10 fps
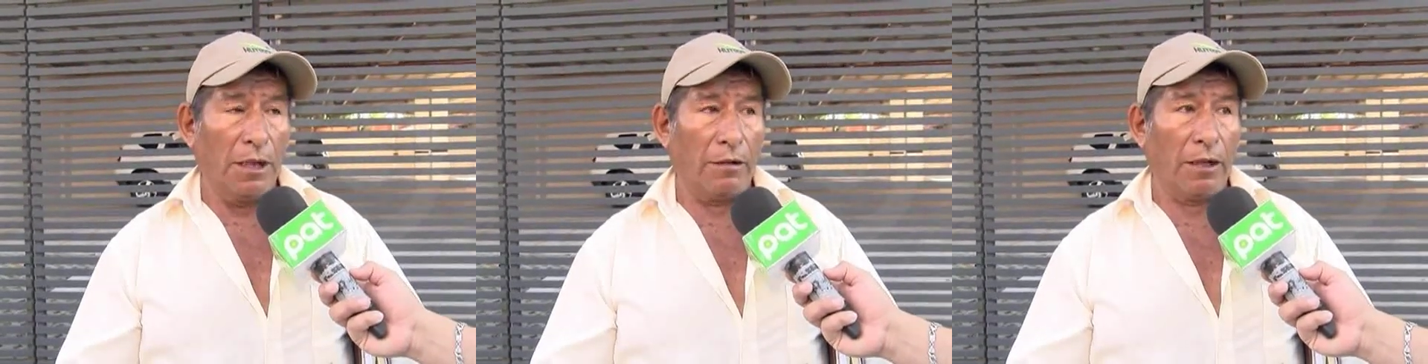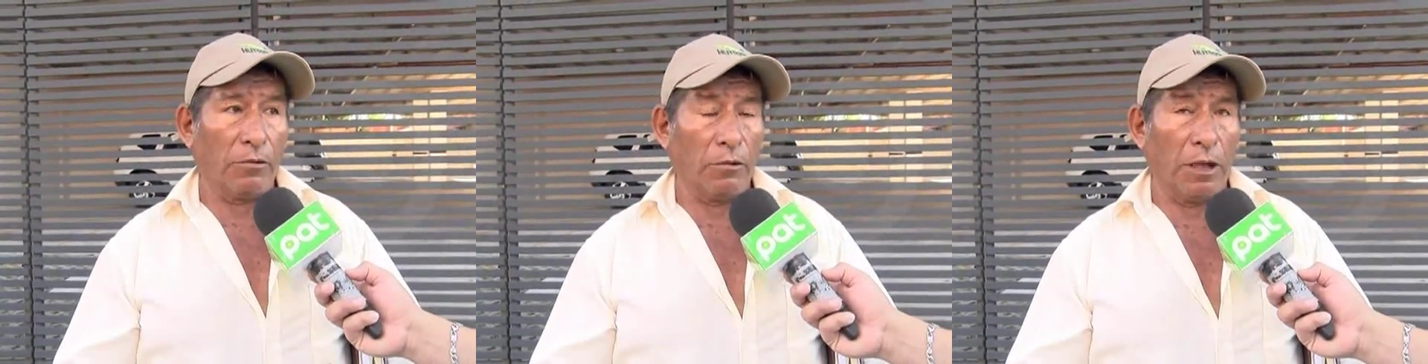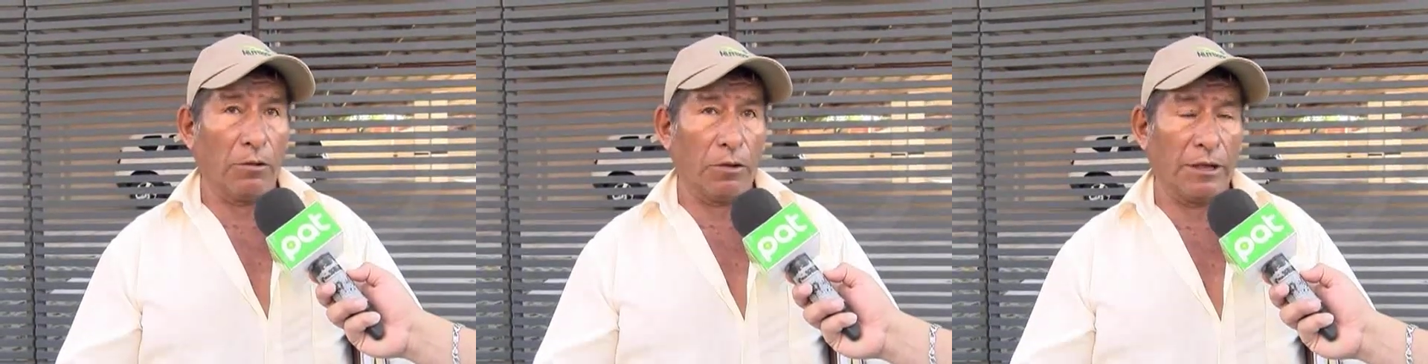Ahora la, con
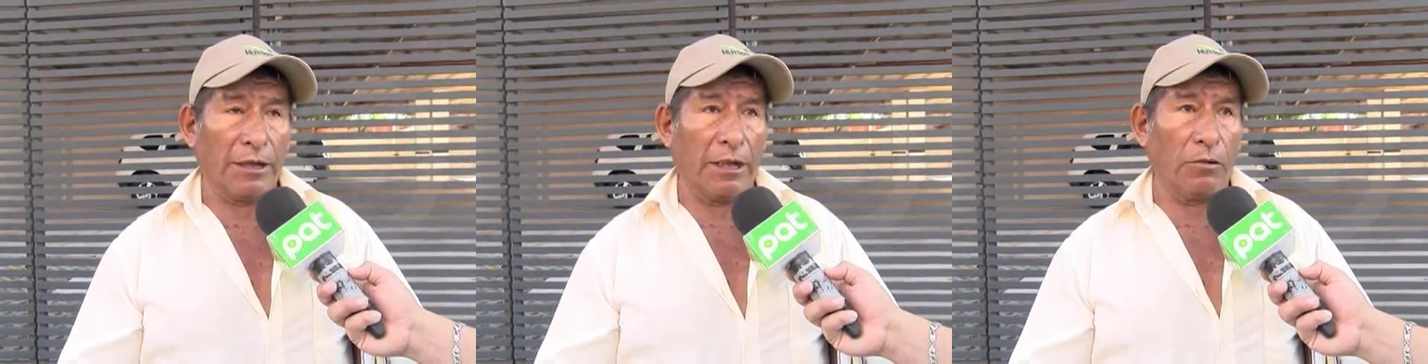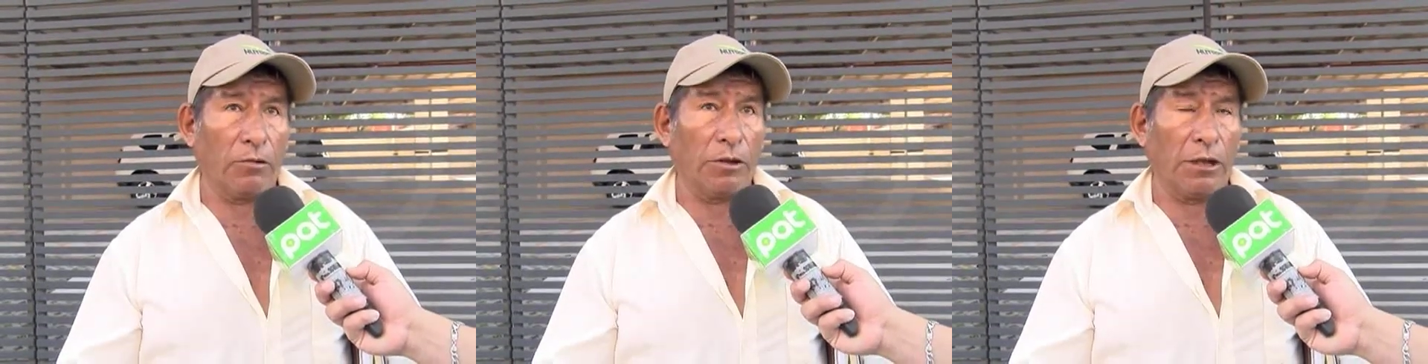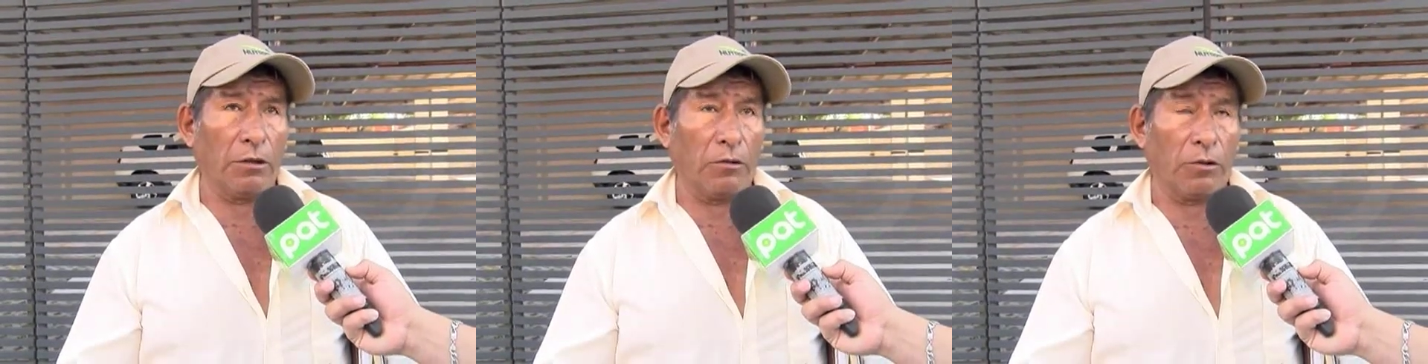la cosecha, nos los